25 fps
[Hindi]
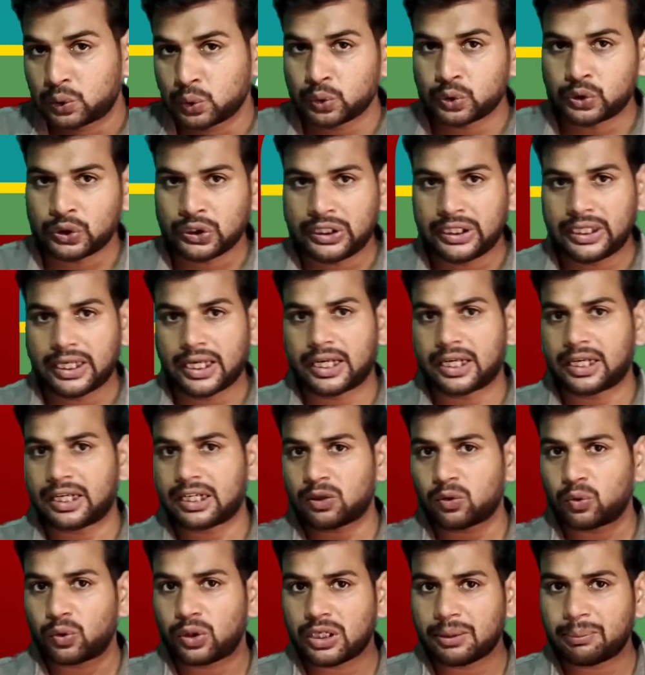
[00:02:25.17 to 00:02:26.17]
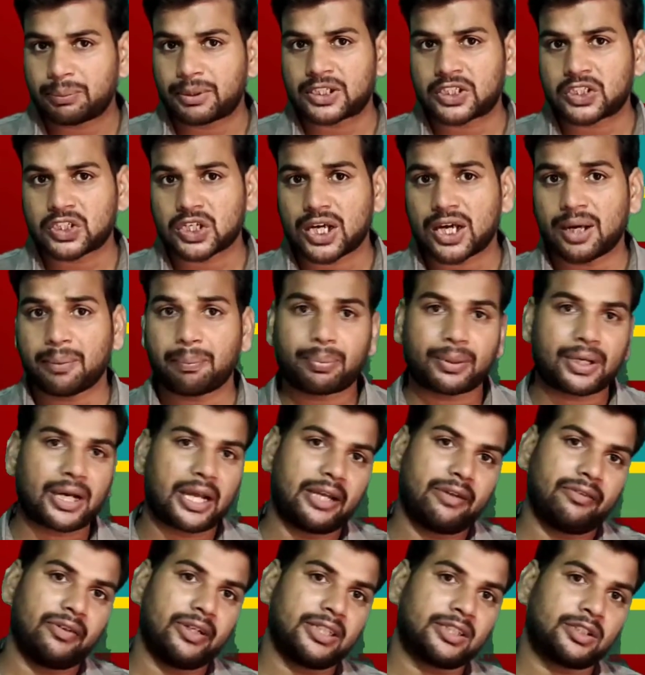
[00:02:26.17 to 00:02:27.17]
दूसरी अगर कोई बच्चा
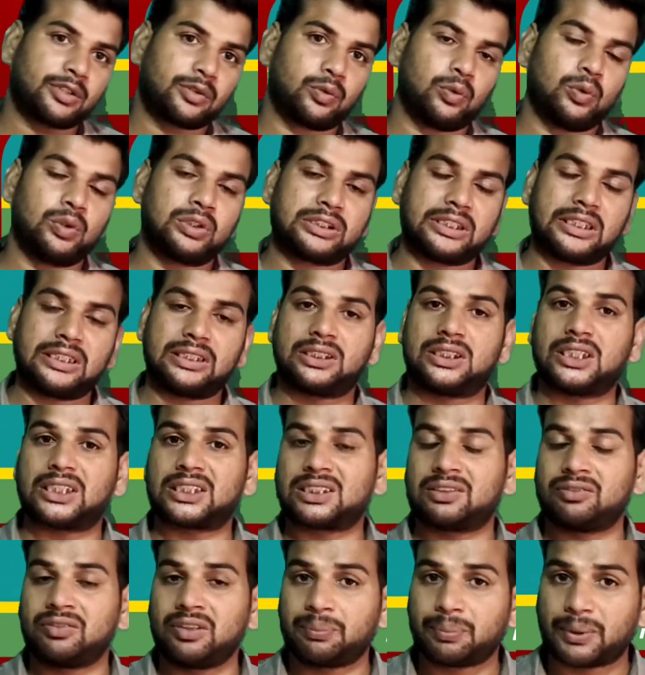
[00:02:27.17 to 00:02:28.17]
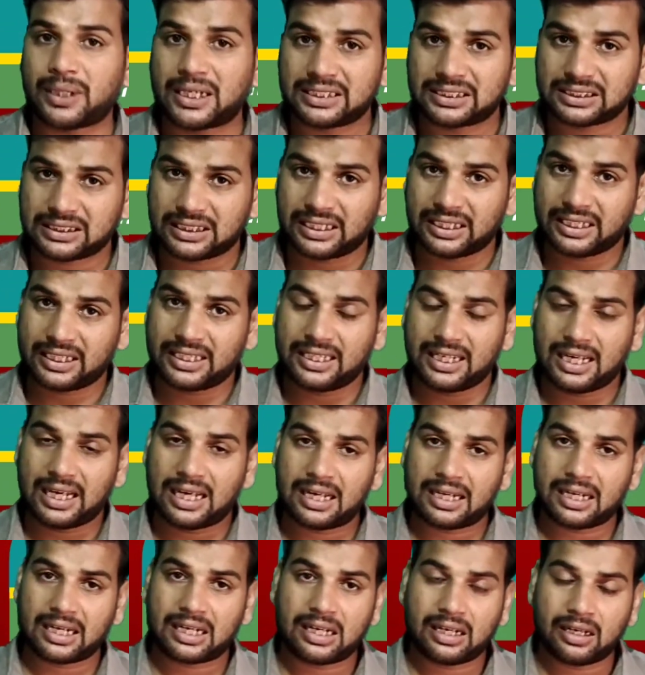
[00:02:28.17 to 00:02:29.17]
प्राइवेट स्कूल से दसवीं पास करके
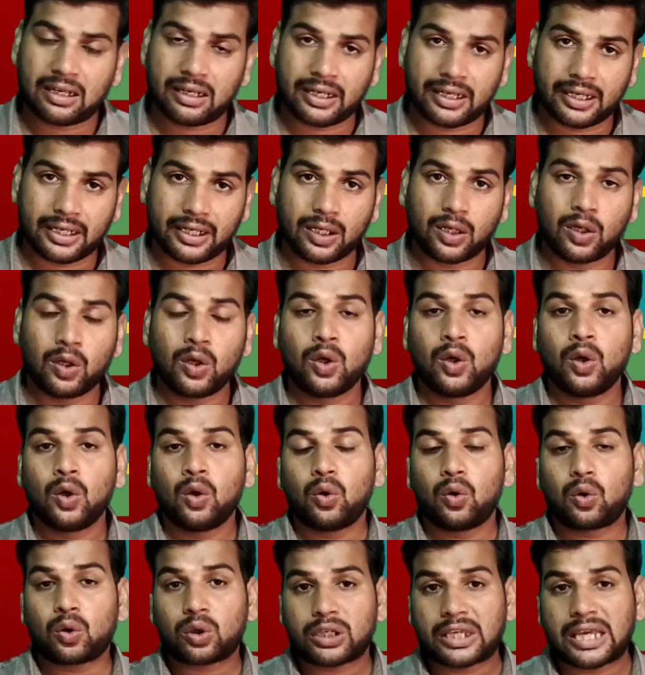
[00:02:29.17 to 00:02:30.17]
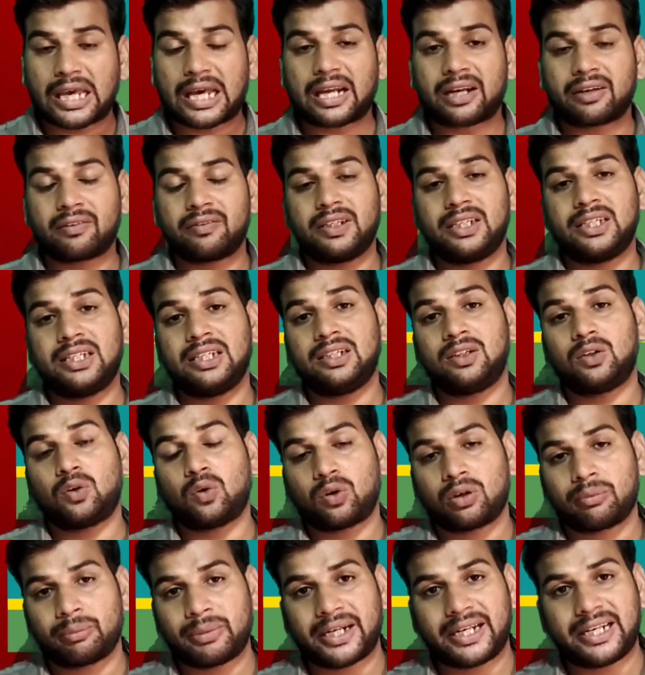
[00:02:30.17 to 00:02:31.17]
आ रहा है और ग्यारहवीं
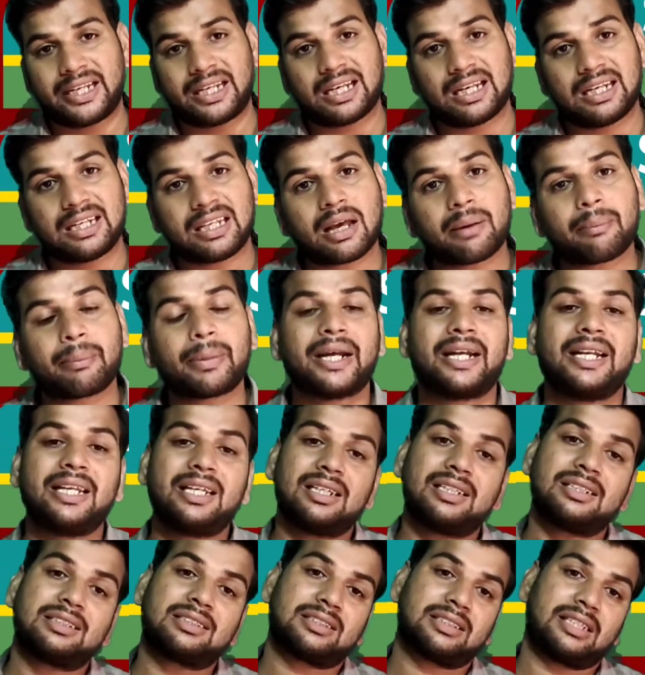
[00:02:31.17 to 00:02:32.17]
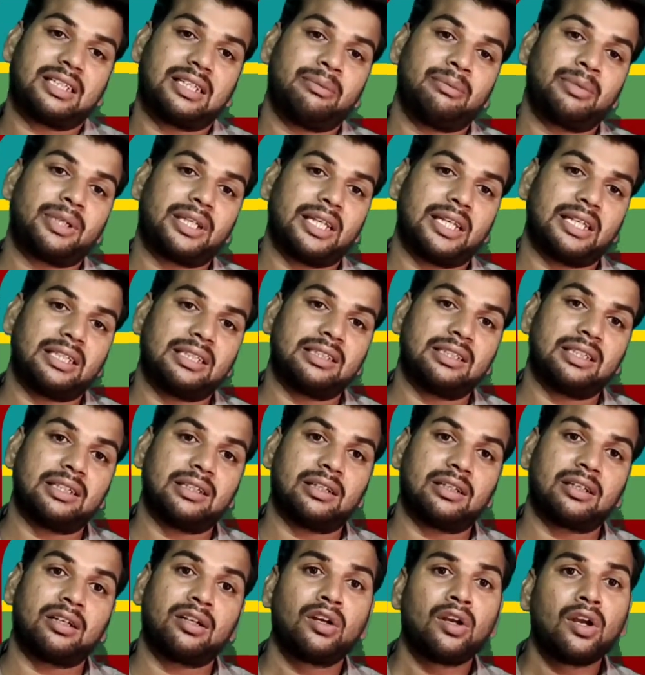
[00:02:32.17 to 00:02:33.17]
नॉन मेडिकल या मेडिकल स्ट्रीम के
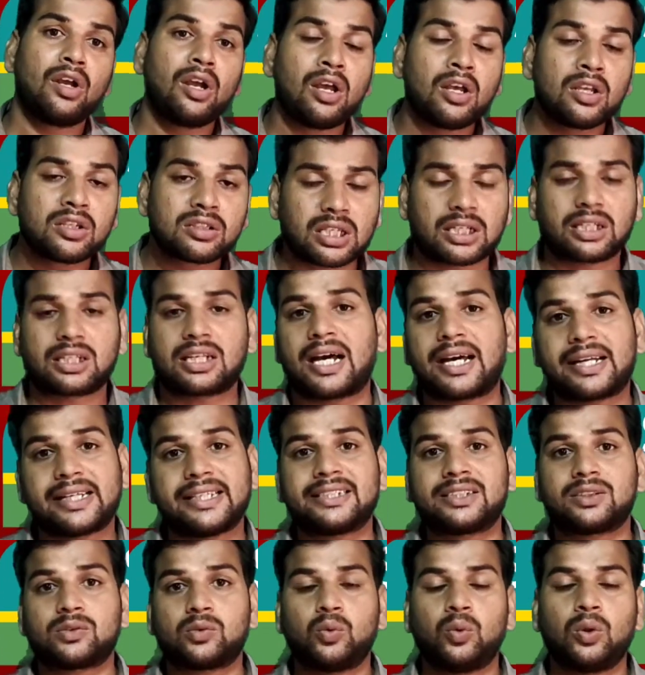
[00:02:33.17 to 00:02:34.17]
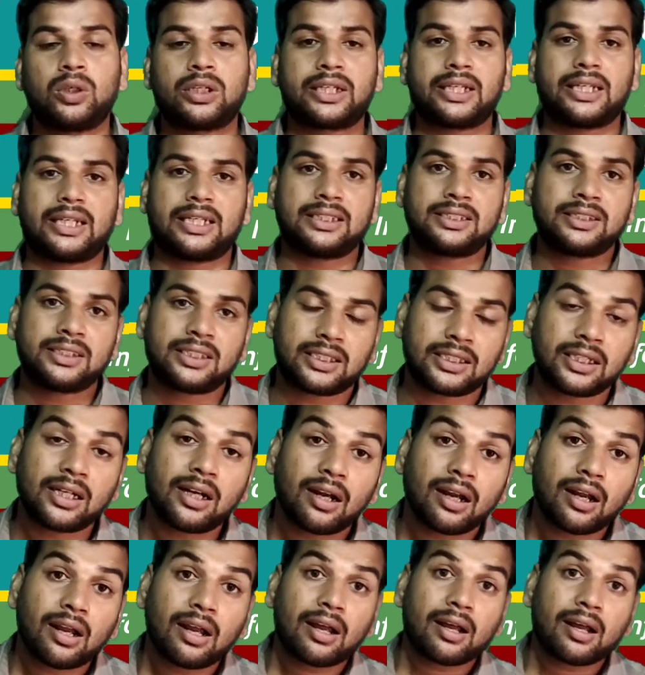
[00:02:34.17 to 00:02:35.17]
अंदर सरकारी स्कूल के अंदर